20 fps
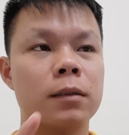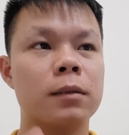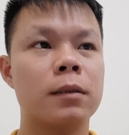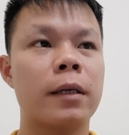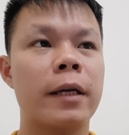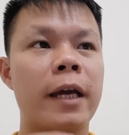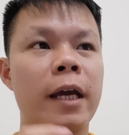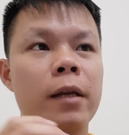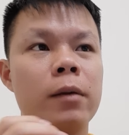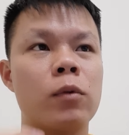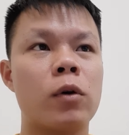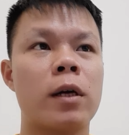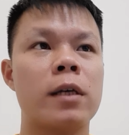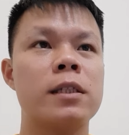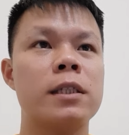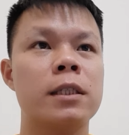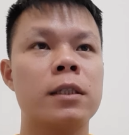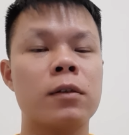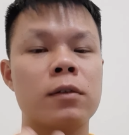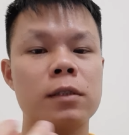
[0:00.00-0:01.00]
nghe là một cái
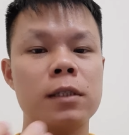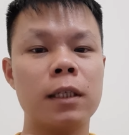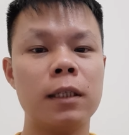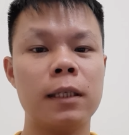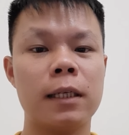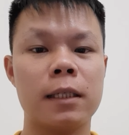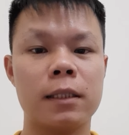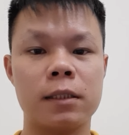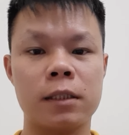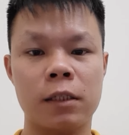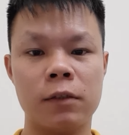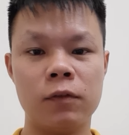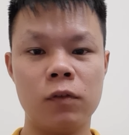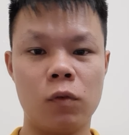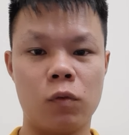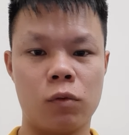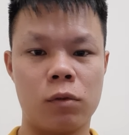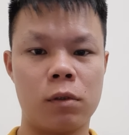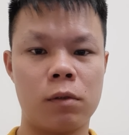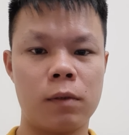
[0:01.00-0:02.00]
gì nó rất là chính
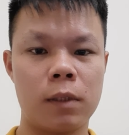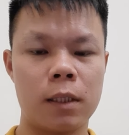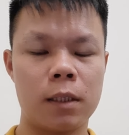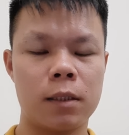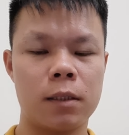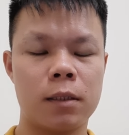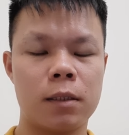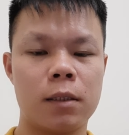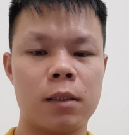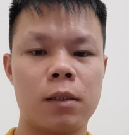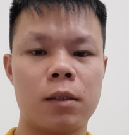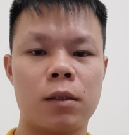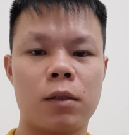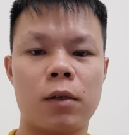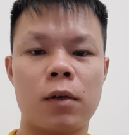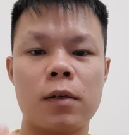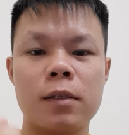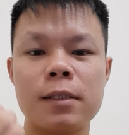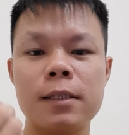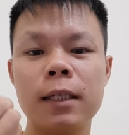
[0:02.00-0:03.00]
phủ đúng không ạ
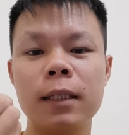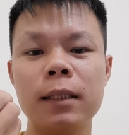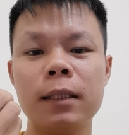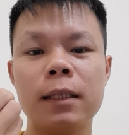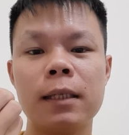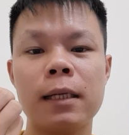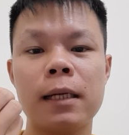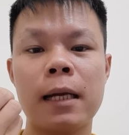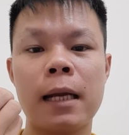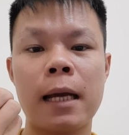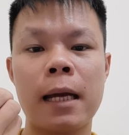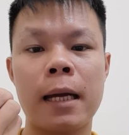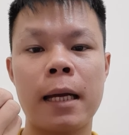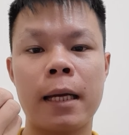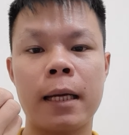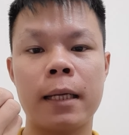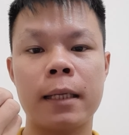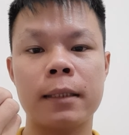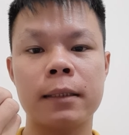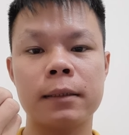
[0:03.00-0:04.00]
nó rất
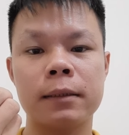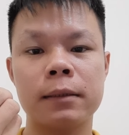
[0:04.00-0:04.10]
là